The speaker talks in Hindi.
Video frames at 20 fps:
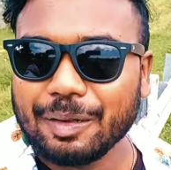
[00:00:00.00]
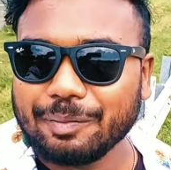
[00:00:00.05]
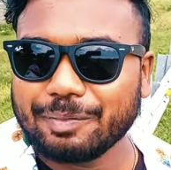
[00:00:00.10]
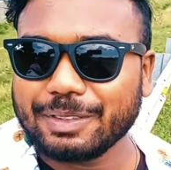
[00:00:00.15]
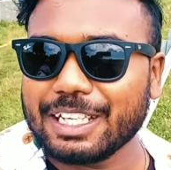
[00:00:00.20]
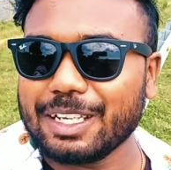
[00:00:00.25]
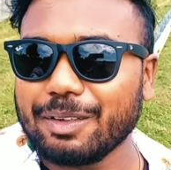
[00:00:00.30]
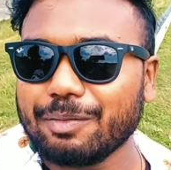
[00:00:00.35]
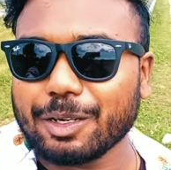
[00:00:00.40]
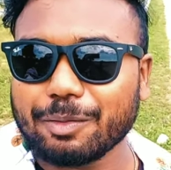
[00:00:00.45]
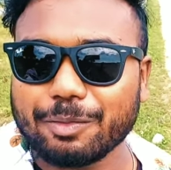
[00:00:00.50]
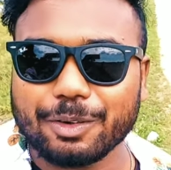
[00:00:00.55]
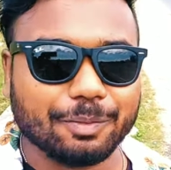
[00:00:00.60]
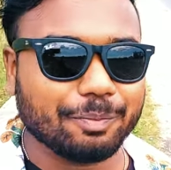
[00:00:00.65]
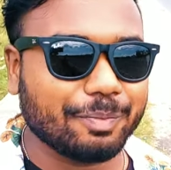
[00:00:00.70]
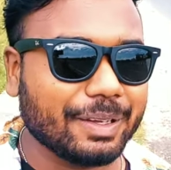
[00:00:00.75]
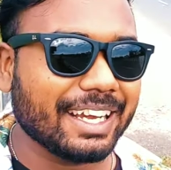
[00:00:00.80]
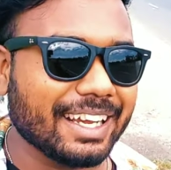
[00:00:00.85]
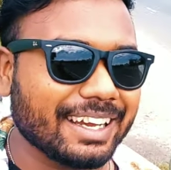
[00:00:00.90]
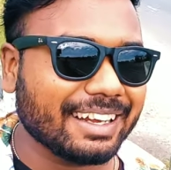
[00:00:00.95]
पिछले बार बहुत
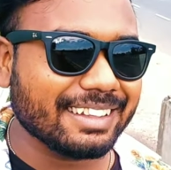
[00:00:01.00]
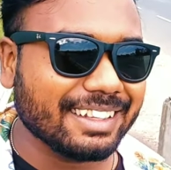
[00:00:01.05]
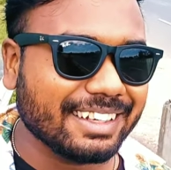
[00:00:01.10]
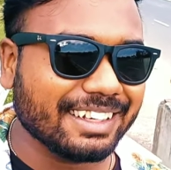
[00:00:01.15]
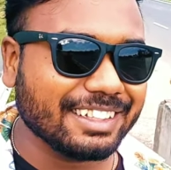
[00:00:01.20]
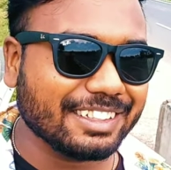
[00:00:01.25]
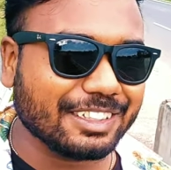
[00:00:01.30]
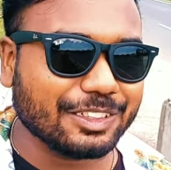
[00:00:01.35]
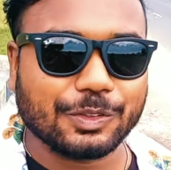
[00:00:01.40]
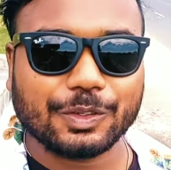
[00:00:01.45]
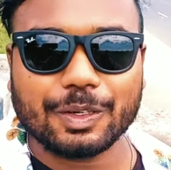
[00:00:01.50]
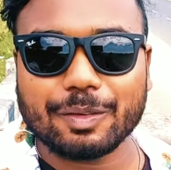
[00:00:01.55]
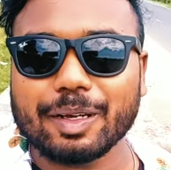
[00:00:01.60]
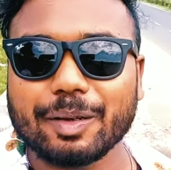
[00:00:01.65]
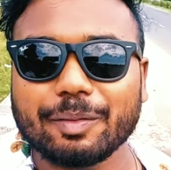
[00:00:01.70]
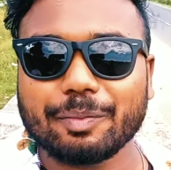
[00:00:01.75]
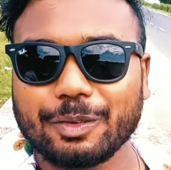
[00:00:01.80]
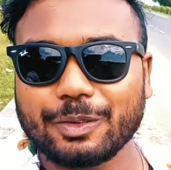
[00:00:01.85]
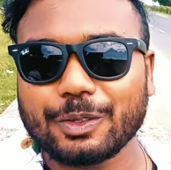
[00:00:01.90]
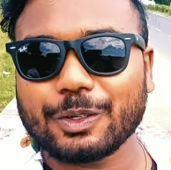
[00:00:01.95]
भयंकर तरीके से गूगल
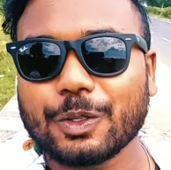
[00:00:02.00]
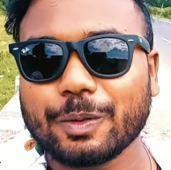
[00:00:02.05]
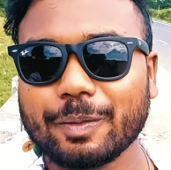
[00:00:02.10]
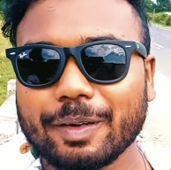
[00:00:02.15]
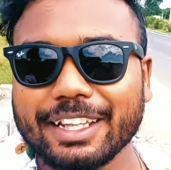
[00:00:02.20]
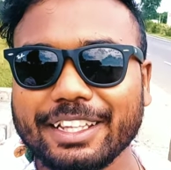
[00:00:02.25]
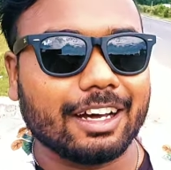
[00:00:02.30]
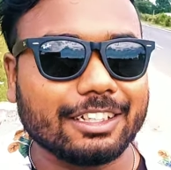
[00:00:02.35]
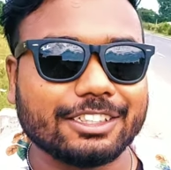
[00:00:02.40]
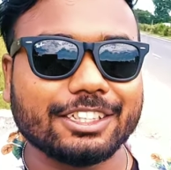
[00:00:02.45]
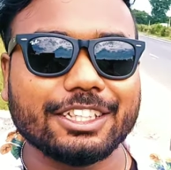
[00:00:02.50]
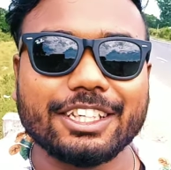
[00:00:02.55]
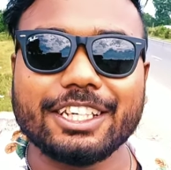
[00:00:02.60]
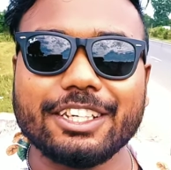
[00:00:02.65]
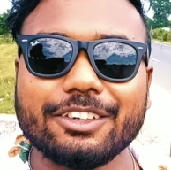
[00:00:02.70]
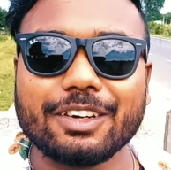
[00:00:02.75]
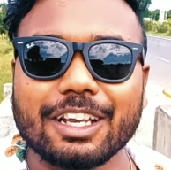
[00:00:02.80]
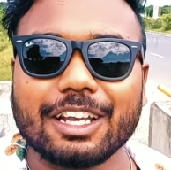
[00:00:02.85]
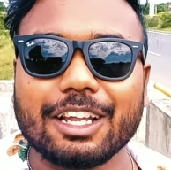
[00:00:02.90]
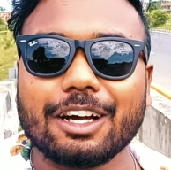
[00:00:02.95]
मैप हम लोग को घुमा दिया
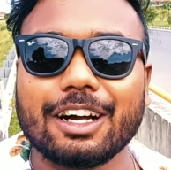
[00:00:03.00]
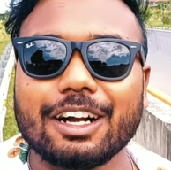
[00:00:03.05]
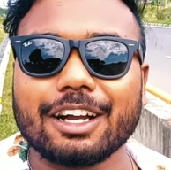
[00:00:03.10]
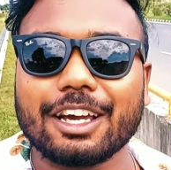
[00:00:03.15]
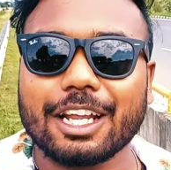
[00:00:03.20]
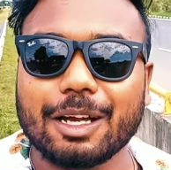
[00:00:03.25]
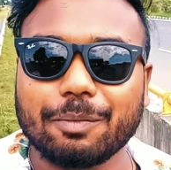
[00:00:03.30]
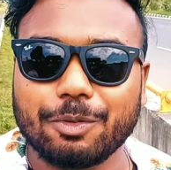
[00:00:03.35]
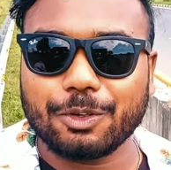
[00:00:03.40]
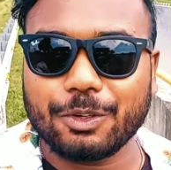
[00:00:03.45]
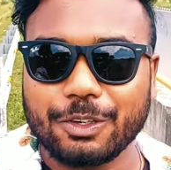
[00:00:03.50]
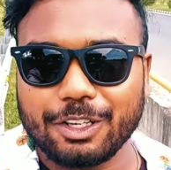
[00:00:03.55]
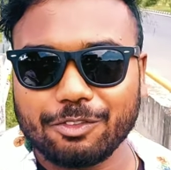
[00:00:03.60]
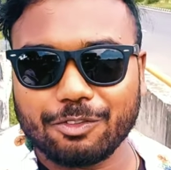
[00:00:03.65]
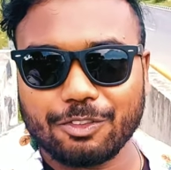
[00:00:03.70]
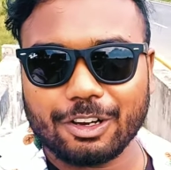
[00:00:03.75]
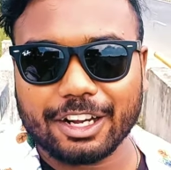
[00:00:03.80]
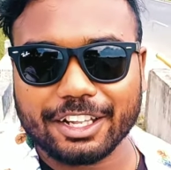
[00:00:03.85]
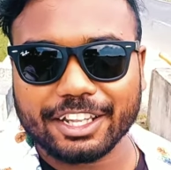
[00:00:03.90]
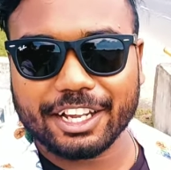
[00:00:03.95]
झीरी वाला अगर आप लोगों ने ब्लॉग